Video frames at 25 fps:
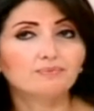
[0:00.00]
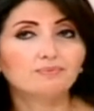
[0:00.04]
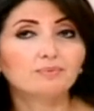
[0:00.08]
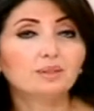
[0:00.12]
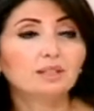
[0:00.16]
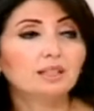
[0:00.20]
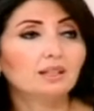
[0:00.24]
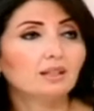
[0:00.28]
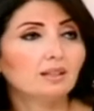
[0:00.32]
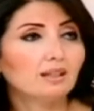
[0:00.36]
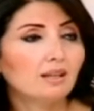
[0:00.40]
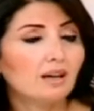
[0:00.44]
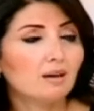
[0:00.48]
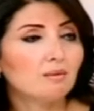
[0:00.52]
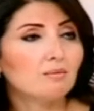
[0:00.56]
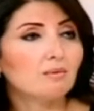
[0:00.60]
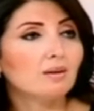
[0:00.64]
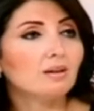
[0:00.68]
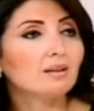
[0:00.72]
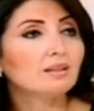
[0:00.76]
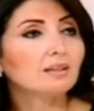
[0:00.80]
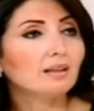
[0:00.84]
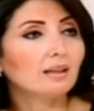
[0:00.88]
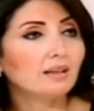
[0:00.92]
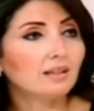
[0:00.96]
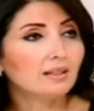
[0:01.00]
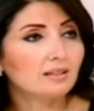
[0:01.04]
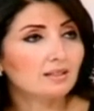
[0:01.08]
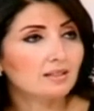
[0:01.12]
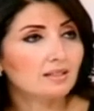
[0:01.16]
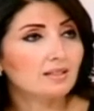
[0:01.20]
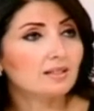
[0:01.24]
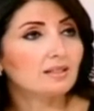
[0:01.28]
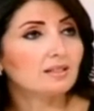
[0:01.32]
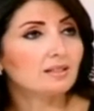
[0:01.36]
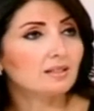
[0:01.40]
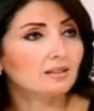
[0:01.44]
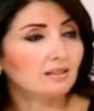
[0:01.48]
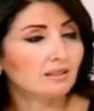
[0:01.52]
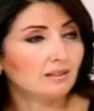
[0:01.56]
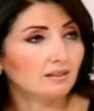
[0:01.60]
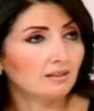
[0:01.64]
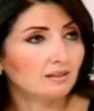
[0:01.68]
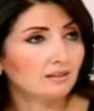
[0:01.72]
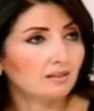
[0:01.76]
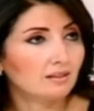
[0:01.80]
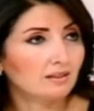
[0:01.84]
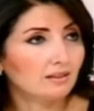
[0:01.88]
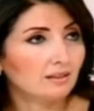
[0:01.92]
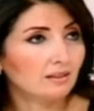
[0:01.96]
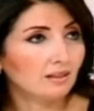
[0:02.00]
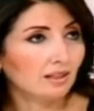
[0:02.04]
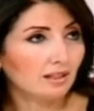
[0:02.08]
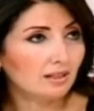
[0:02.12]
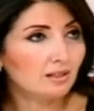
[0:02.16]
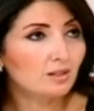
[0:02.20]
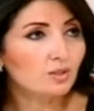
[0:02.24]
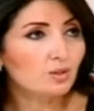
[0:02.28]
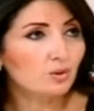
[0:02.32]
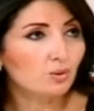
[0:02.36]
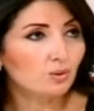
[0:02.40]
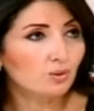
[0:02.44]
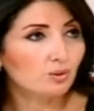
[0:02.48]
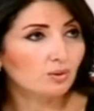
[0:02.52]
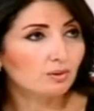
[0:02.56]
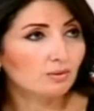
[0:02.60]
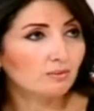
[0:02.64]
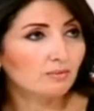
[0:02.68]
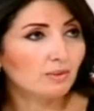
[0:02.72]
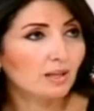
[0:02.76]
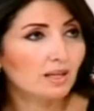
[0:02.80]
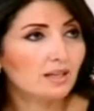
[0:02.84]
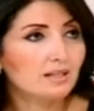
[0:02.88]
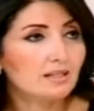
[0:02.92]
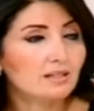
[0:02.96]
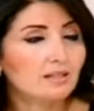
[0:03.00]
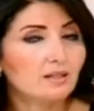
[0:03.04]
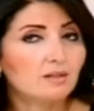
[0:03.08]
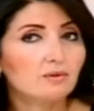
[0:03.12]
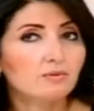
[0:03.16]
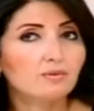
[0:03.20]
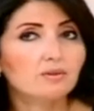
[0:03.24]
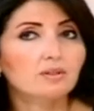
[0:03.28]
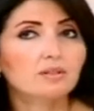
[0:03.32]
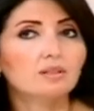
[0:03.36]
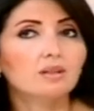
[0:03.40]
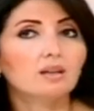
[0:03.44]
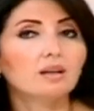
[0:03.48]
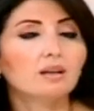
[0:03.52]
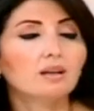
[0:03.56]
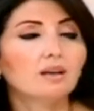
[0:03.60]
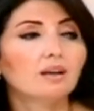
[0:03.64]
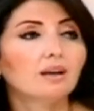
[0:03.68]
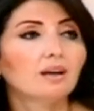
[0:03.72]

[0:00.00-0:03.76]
مثل القمر عرس آه، عرسه نعم. بهالصيفيه